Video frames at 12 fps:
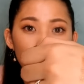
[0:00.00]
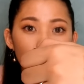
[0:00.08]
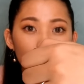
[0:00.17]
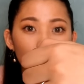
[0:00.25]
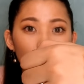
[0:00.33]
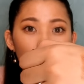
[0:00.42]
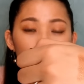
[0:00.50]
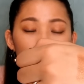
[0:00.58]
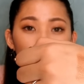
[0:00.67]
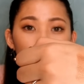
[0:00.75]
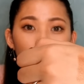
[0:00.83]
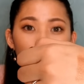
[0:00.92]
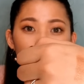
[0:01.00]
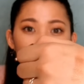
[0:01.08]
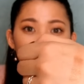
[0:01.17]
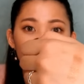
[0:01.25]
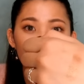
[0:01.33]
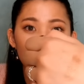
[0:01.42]
なこう見たらブラウンじゃ
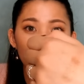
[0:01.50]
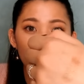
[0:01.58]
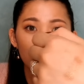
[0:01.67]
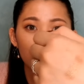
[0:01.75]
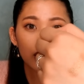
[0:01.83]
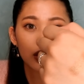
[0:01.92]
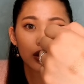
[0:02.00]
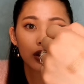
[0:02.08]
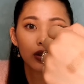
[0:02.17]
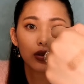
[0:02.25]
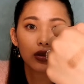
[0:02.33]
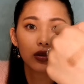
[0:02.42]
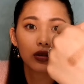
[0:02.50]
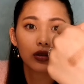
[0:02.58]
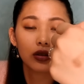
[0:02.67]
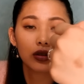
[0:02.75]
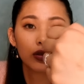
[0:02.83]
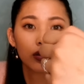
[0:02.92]
ないですかだけど
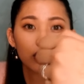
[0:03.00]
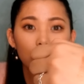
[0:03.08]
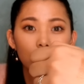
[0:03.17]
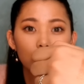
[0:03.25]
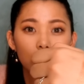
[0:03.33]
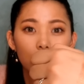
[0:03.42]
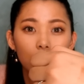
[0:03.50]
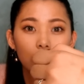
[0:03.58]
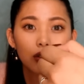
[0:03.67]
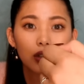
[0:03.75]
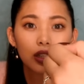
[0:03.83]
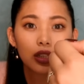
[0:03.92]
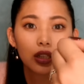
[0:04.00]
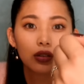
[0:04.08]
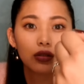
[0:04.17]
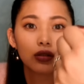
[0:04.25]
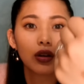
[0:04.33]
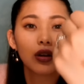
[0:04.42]
どっか光を当てる
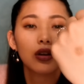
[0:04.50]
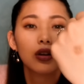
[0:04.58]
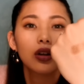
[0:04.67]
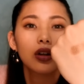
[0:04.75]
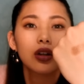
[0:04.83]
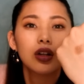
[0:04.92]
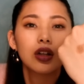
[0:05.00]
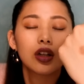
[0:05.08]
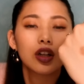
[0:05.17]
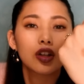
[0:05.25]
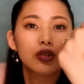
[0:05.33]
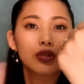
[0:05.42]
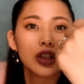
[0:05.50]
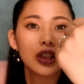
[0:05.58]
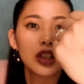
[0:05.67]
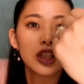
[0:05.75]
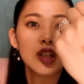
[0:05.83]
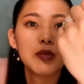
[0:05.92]
と
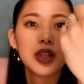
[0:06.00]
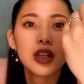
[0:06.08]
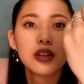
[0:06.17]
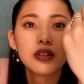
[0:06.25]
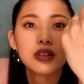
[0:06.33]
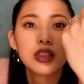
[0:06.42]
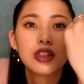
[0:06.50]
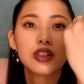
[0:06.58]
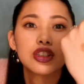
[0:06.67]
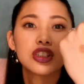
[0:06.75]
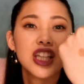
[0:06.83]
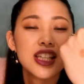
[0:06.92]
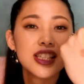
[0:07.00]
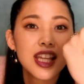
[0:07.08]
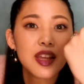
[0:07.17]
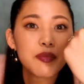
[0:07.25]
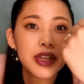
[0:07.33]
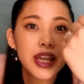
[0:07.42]
グリーンに見えるっていう全
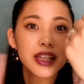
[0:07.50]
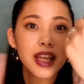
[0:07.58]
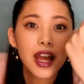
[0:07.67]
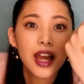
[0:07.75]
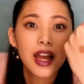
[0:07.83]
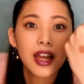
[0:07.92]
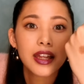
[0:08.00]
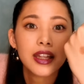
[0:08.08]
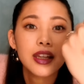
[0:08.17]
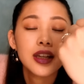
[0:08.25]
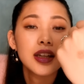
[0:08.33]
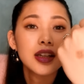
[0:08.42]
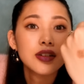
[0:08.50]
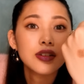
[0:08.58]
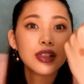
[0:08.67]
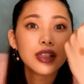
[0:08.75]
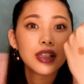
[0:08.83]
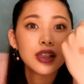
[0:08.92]
然見えない
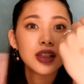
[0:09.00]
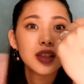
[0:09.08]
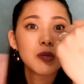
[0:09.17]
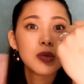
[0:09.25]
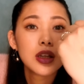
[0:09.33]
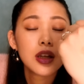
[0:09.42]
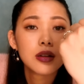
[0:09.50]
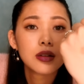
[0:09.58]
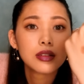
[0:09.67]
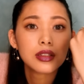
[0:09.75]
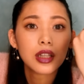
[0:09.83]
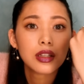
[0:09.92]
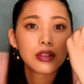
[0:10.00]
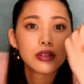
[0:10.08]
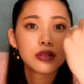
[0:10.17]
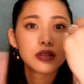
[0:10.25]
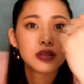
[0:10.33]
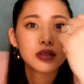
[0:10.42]
グリーンに見えるってい
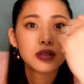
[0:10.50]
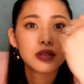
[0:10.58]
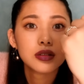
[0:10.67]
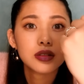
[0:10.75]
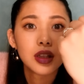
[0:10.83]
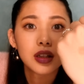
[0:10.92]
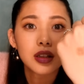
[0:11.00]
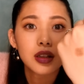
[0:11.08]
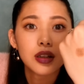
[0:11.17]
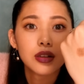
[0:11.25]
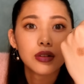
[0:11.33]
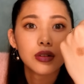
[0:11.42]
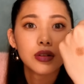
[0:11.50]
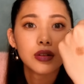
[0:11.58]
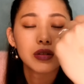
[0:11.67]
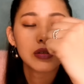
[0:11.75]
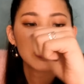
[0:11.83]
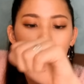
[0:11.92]
うんだけどグ
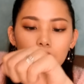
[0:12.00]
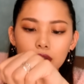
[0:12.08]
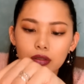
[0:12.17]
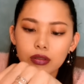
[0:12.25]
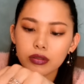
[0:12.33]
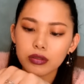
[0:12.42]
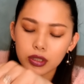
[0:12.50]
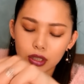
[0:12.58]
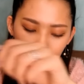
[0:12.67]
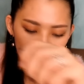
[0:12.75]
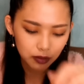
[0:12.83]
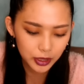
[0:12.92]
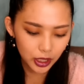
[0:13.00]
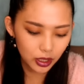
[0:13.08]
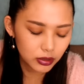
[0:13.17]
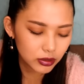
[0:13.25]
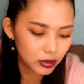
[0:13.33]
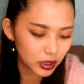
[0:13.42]
リーンに見え
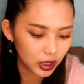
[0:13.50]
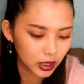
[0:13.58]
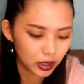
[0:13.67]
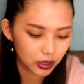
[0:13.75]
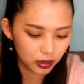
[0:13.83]
るのに